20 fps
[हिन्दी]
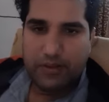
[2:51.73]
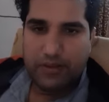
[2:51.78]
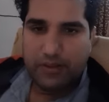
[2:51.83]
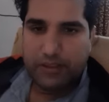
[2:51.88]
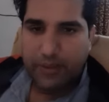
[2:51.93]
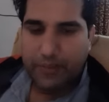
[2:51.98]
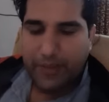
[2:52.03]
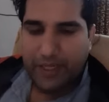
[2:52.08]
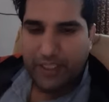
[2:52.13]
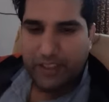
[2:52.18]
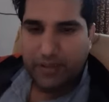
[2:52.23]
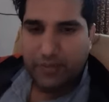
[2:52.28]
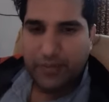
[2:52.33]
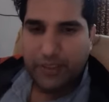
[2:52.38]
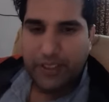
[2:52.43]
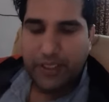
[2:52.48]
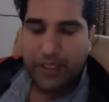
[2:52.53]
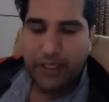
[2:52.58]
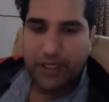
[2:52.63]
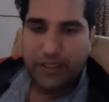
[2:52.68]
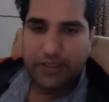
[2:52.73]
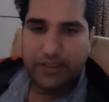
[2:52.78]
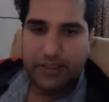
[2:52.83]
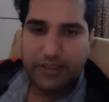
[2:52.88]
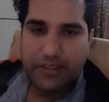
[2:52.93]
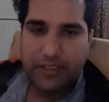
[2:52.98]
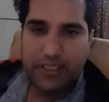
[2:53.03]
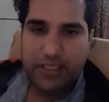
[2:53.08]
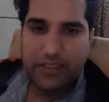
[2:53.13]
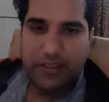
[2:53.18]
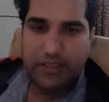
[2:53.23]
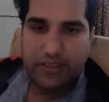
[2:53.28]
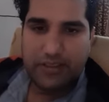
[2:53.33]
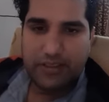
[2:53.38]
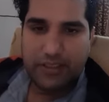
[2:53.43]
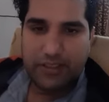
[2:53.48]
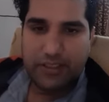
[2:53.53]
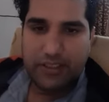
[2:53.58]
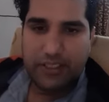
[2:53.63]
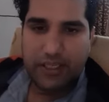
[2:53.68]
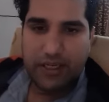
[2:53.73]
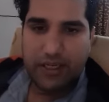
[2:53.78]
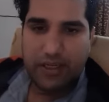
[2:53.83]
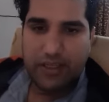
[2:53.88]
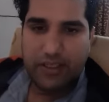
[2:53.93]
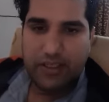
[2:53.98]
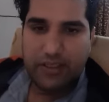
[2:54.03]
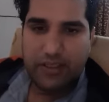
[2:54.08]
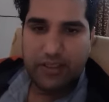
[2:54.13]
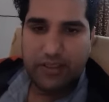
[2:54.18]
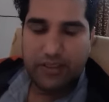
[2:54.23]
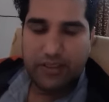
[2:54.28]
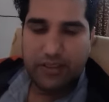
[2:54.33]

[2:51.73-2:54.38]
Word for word: समाज में अराजकता की स्थिति आ गई